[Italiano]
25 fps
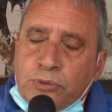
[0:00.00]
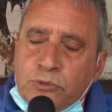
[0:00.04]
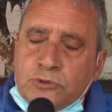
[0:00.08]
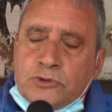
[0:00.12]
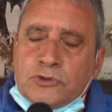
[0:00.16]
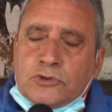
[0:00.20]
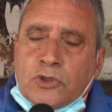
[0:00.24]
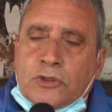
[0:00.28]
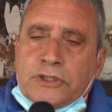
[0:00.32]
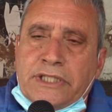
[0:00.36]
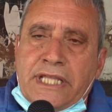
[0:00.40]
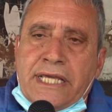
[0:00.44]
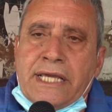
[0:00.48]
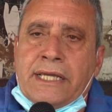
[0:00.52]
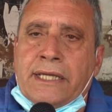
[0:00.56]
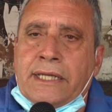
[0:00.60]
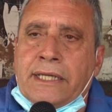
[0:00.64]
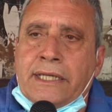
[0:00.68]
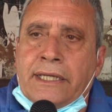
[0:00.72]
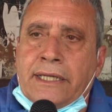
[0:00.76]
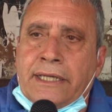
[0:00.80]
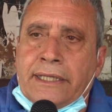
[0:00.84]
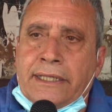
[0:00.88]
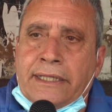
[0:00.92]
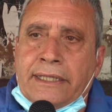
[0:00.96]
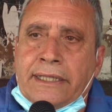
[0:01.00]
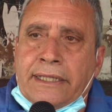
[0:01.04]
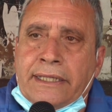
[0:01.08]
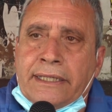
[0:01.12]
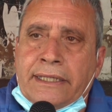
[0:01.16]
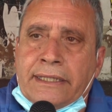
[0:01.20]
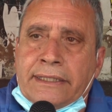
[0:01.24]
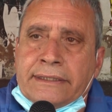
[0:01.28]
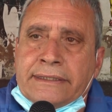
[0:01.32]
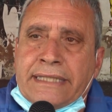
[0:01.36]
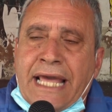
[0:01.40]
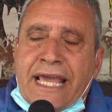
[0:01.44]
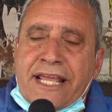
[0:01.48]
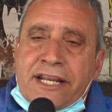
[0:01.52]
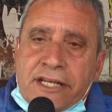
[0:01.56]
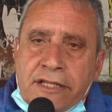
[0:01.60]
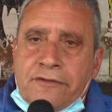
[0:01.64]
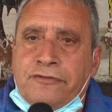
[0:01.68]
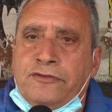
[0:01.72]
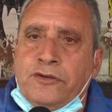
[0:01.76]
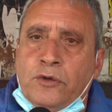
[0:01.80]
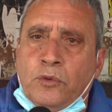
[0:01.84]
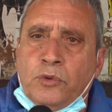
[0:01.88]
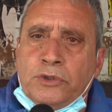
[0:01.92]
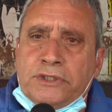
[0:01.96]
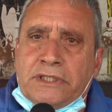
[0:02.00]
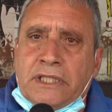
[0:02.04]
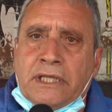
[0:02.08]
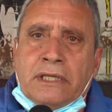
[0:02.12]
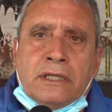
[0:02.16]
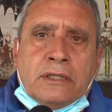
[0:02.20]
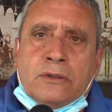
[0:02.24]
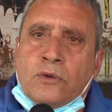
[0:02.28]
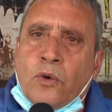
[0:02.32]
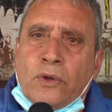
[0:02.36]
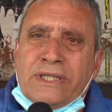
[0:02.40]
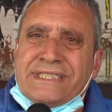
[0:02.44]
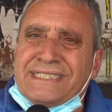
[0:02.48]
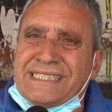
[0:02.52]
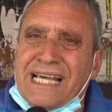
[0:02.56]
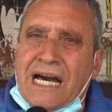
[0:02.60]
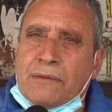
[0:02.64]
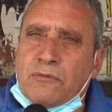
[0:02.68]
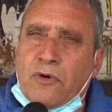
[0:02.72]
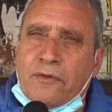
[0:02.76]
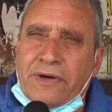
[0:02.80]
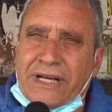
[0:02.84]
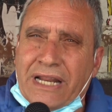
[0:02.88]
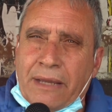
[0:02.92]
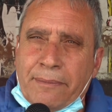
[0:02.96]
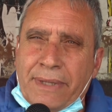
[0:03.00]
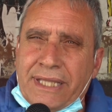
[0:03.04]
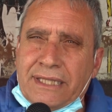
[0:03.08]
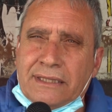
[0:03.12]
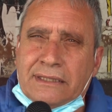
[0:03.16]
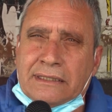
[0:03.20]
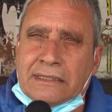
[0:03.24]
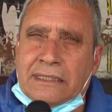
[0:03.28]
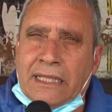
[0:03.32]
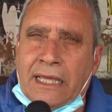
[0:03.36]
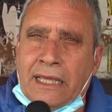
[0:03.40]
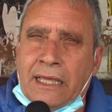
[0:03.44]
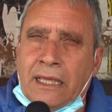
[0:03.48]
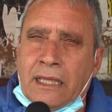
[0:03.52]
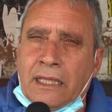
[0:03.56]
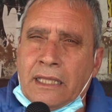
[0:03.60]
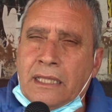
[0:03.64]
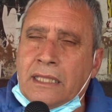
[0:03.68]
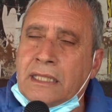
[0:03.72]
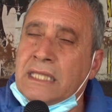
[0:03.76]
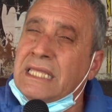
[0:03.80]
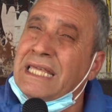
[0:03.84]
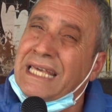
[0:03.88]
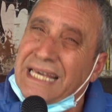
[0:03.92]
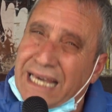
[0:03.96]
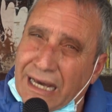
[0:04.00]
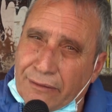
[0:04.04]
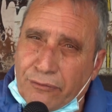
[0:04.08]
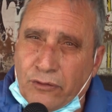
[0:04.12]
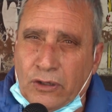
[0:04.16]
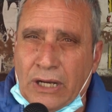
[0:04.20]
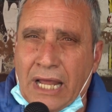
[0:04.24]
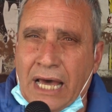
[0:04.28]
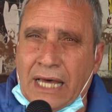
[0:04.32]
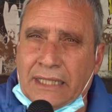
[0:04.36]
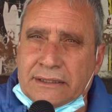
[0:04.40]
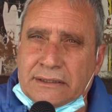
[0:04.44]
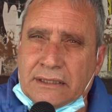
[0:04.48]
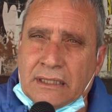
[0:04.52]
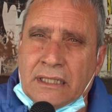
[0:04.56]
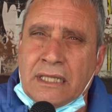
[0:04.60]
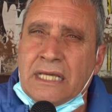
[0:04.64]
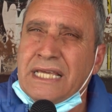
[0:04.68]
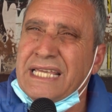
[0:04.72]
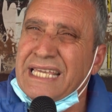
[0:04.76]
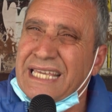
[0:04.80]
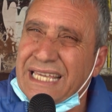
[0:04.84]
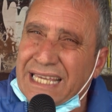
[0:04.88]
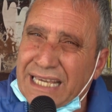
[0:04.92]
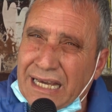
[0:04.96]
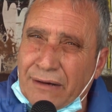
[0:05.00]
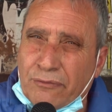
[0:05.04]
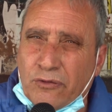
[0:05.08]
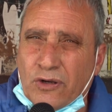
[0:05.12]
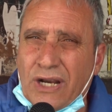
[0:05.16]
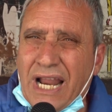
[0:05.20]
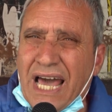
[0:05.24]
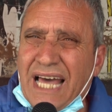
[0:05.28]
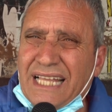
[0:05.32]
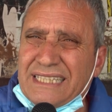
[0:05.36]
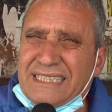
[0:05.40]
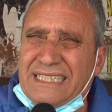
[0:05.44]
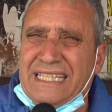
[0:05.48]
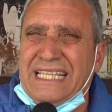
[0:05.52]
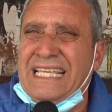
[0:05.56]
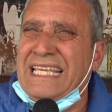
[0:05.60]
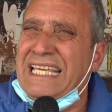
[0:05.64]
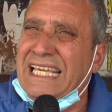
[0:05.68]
punto di, eh, dei rifiuti noi siamo veramente incavolati, incavolati,